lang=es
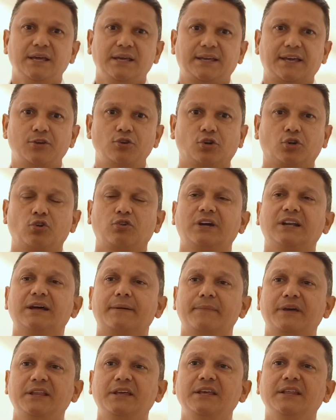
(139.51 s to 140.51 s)
que yo creo que en la
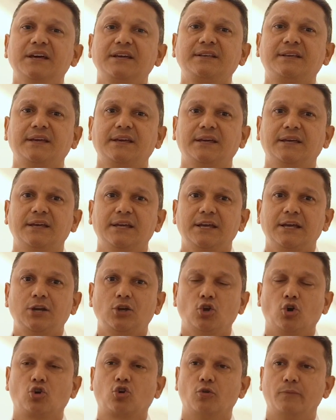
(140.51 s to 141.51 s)
medida en que
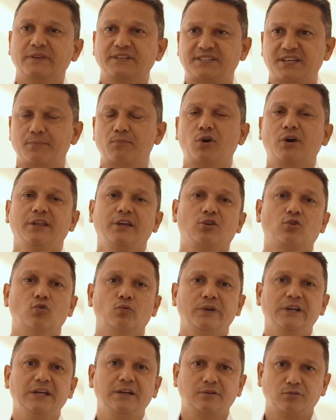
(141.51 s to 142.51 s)
los comencemos a
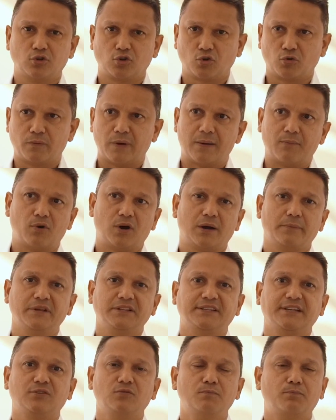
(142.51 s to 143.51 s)
descubrir, nos los vamos a
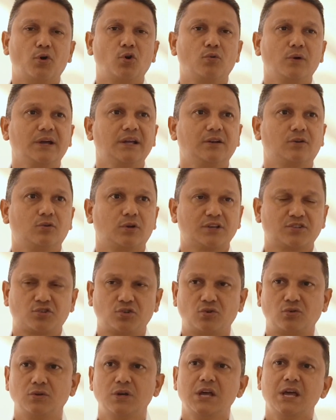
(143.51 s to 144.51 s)
meter un poco en el
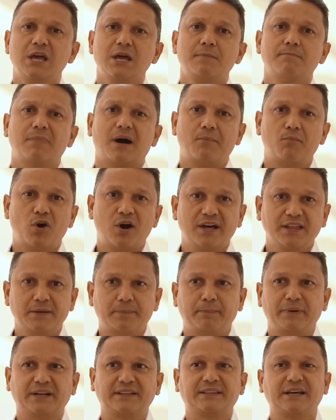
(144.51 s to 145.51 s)
corazón, vamos a
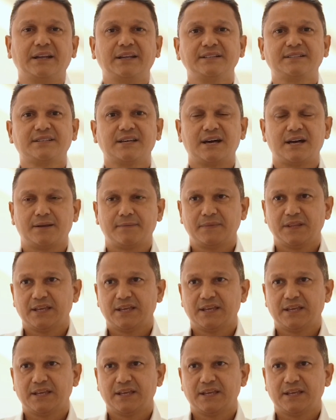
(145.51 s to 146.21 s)
despertar esa,